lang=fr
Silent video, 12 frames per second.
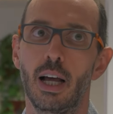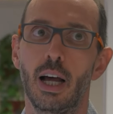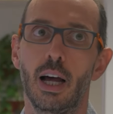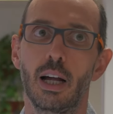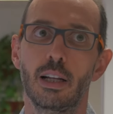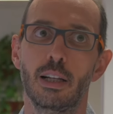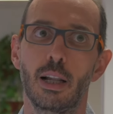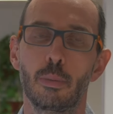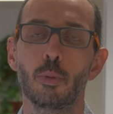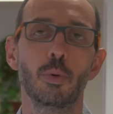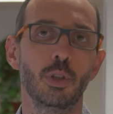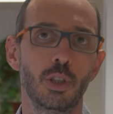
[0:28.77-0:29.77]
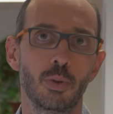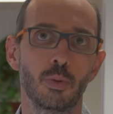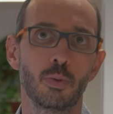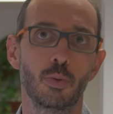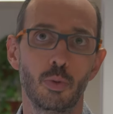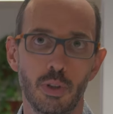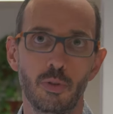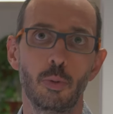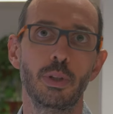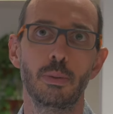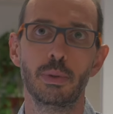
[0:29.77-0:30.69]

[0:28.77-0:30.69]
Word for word: à la proposition de développer une